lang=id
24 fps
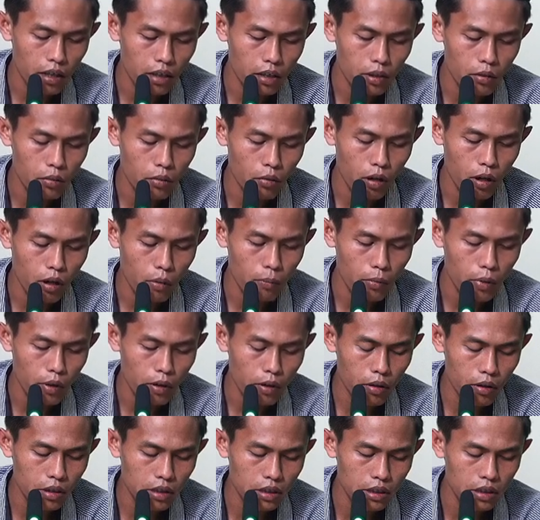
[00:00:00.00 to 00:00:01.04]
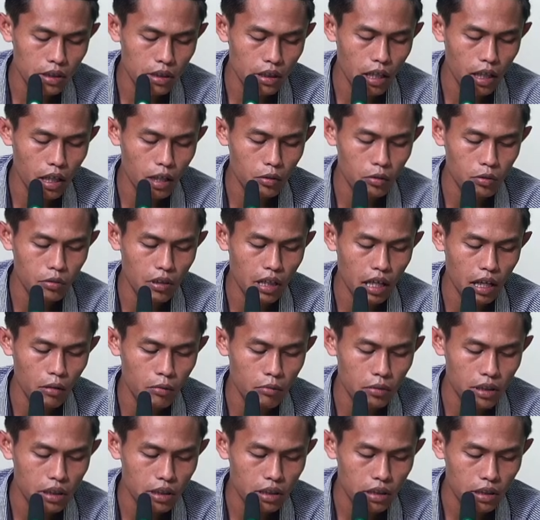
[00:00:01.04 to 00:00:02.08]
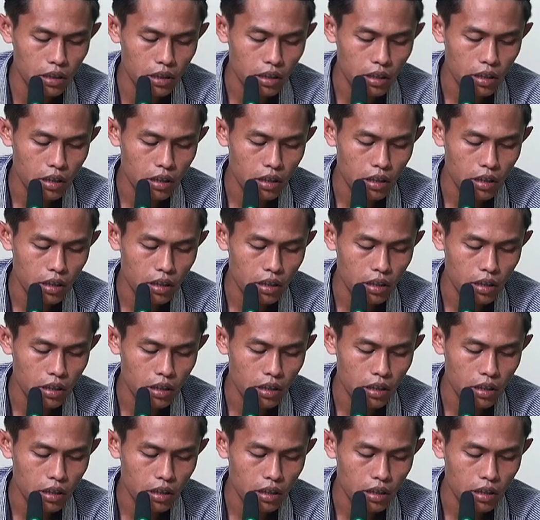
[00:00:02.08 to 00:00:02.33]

iku apa hiya utawi